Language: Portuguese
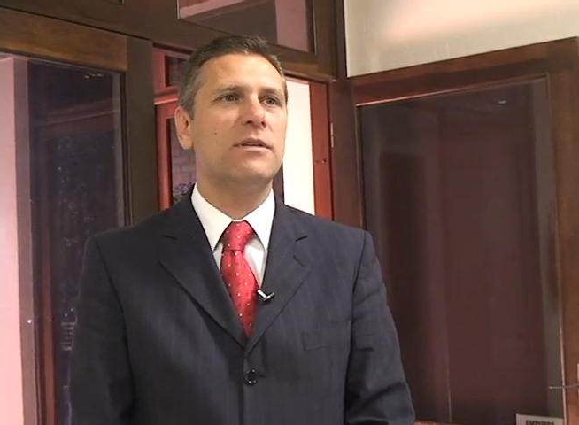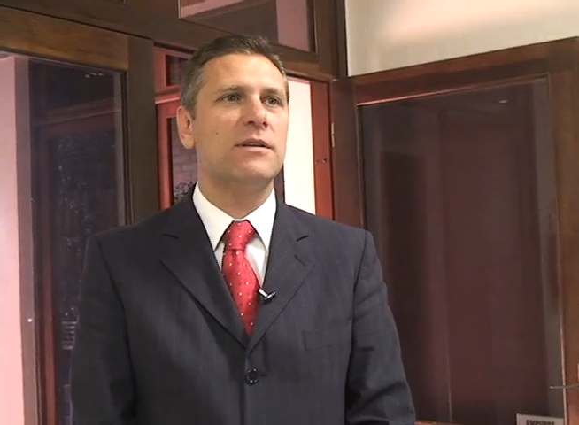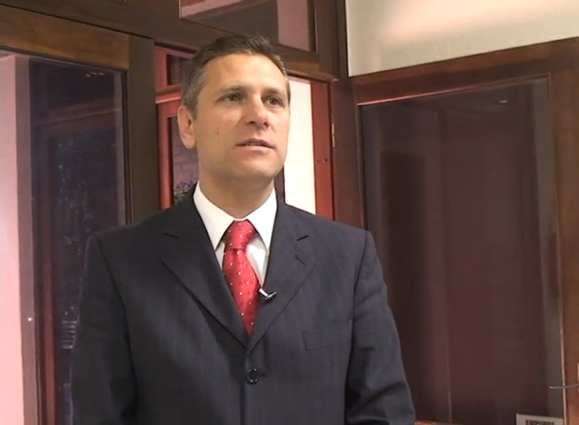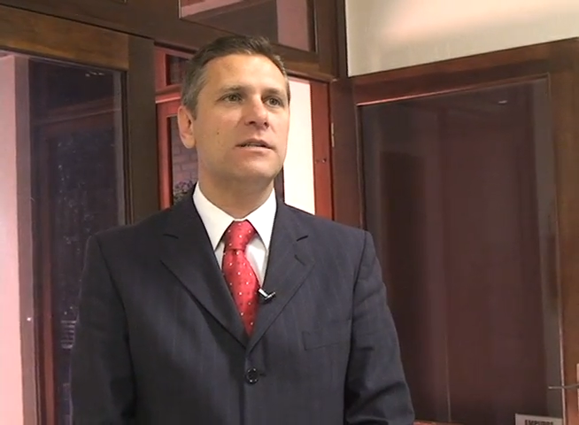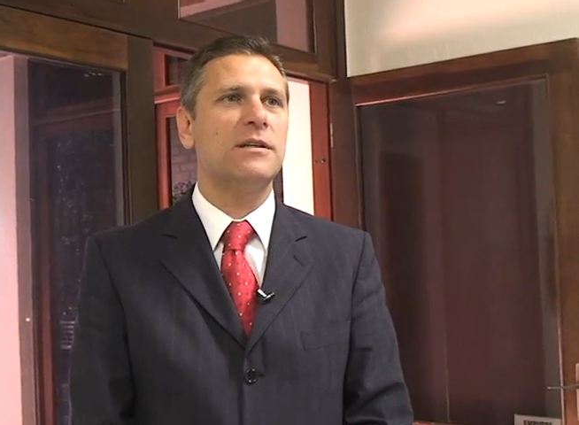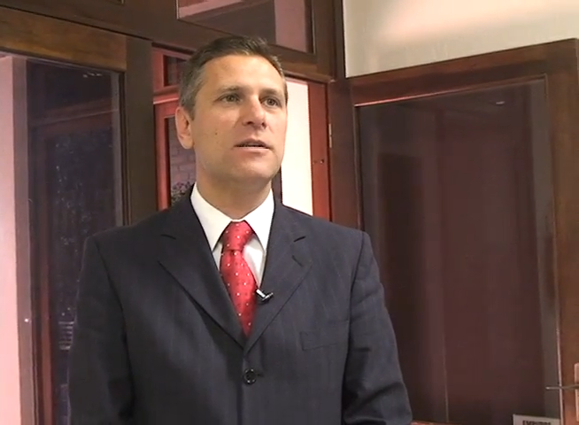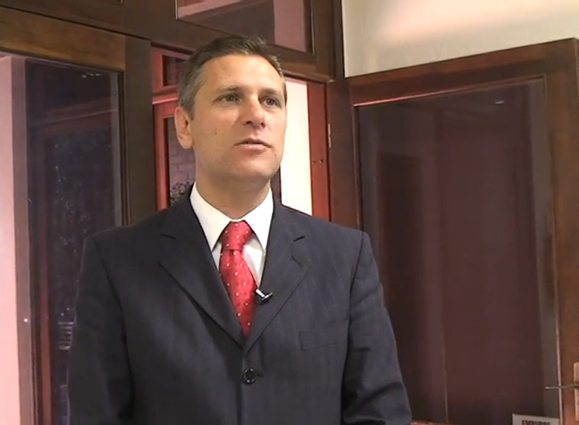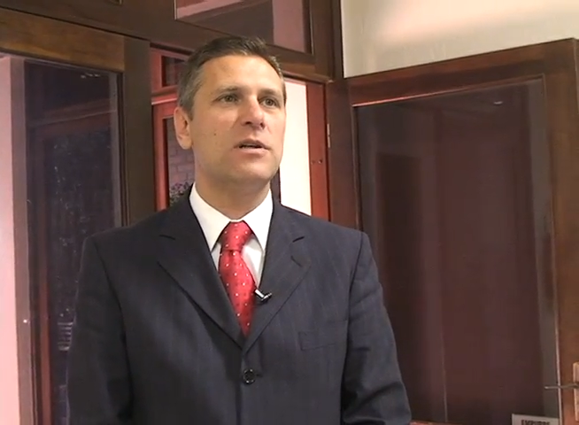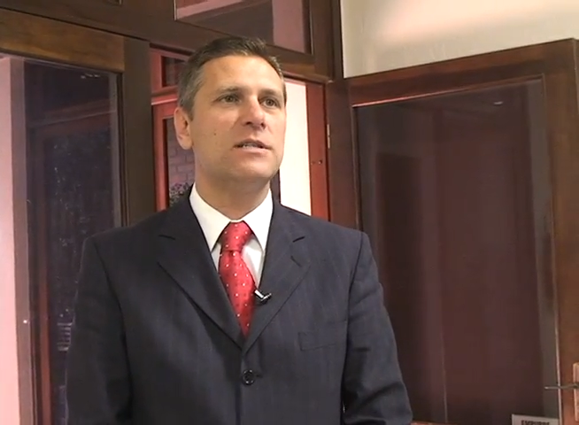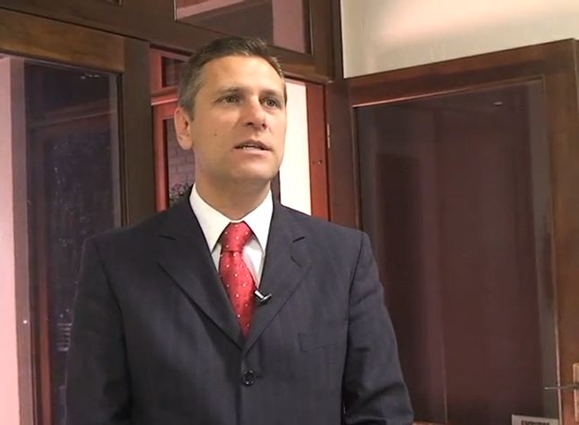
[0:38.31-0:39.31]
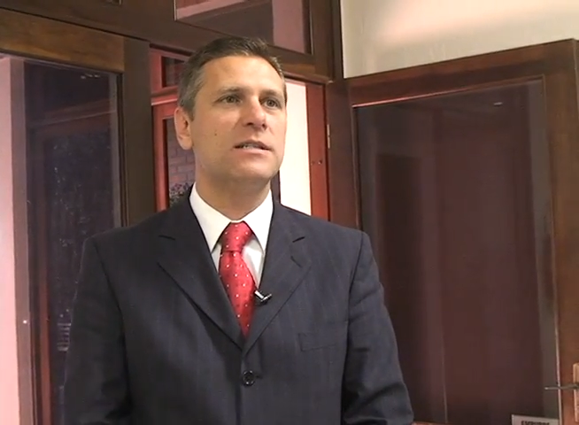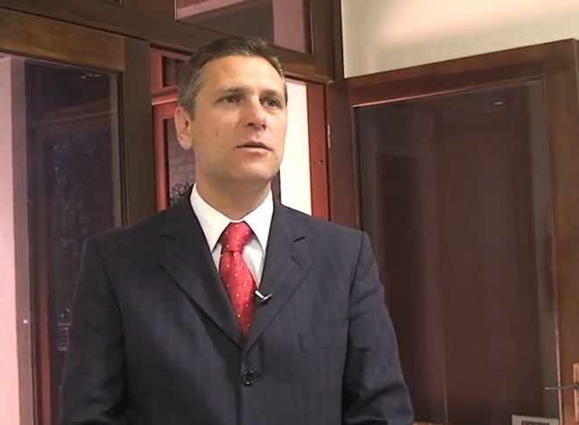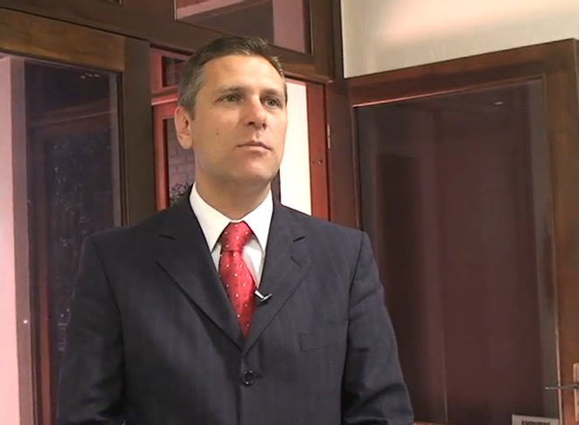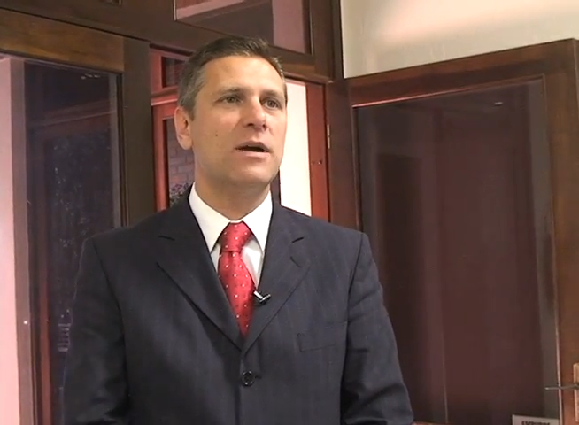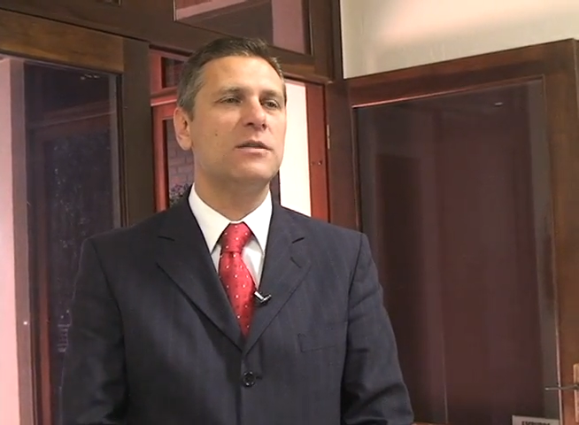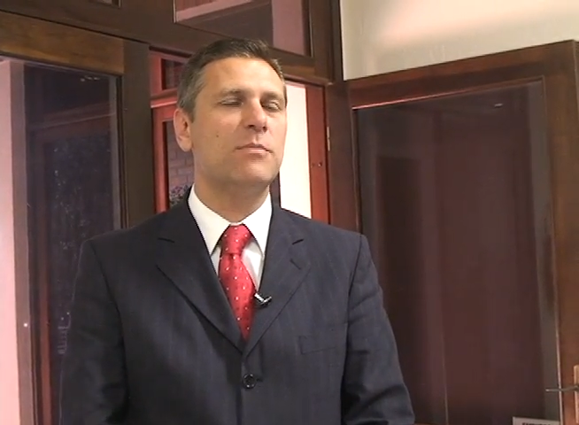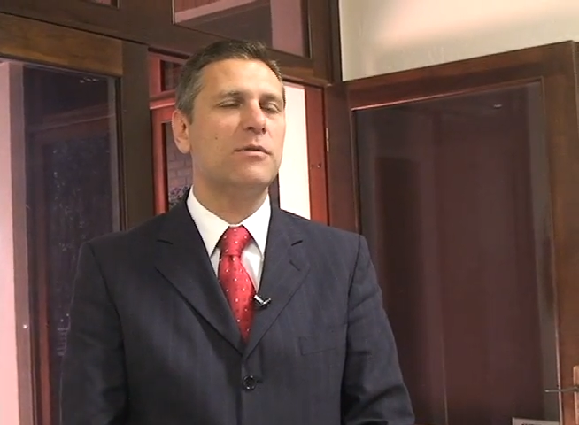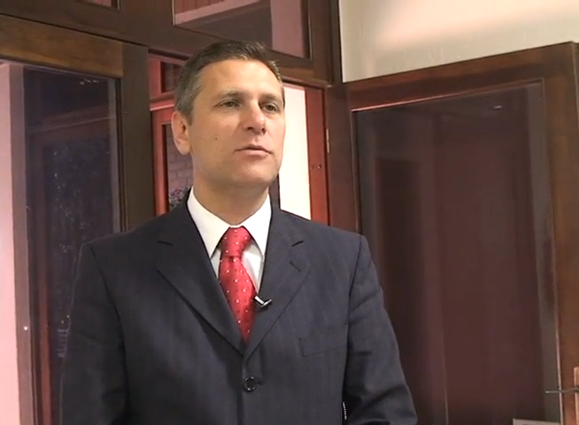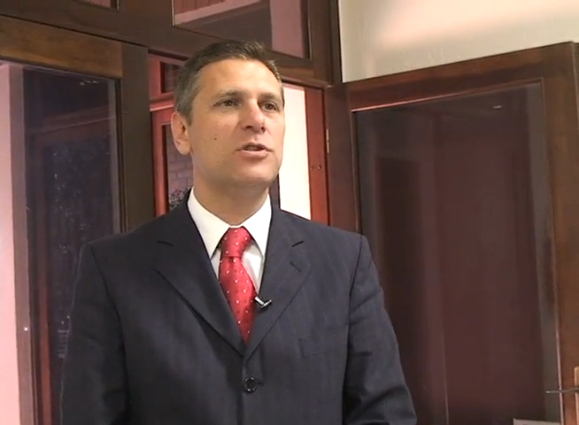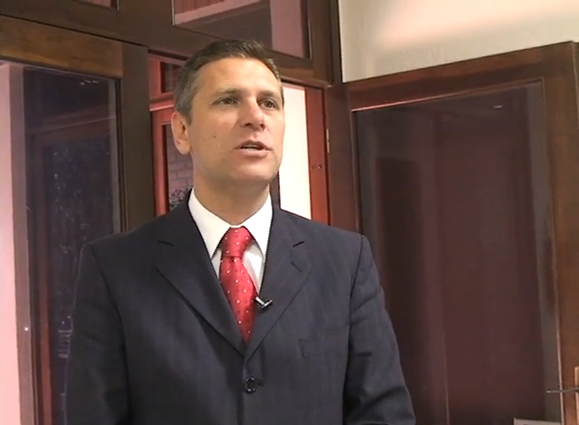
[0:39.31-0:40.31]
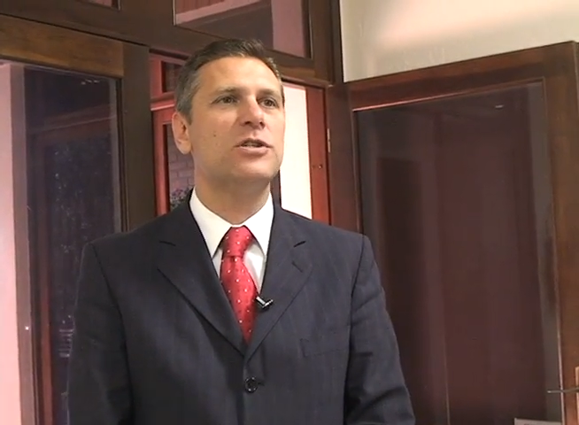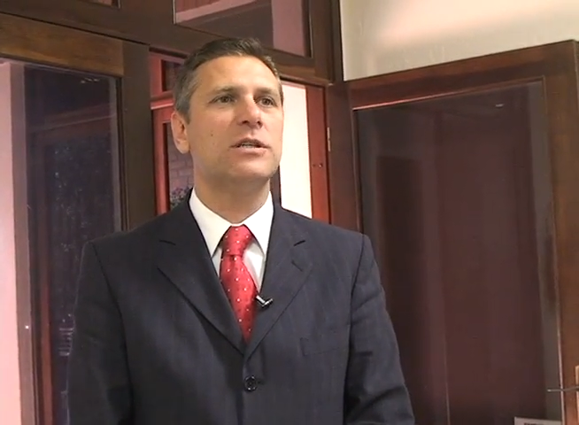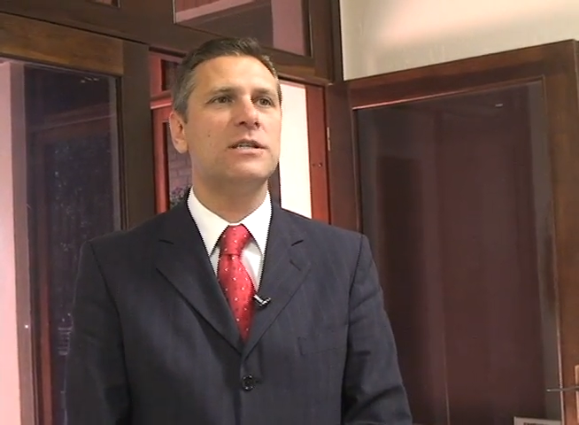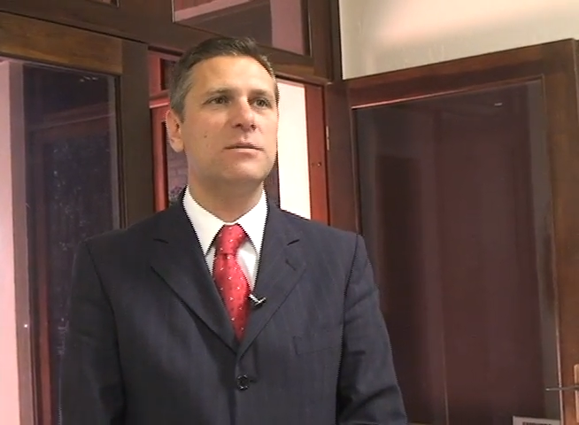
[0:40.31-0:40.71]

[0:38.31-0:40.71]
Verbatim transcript: trazer internacionalização mais para o dia a dia das